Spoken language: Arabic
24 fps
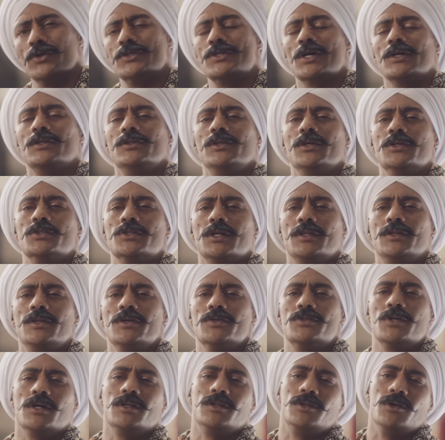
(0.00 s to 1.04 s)
وجد
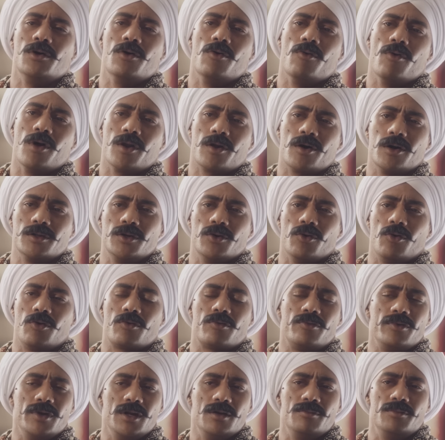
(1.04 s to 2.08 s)
جد جد هو القاضي
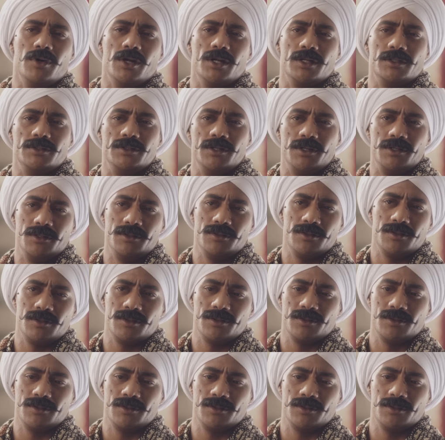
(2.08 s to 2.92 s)
العرفي للبلد دي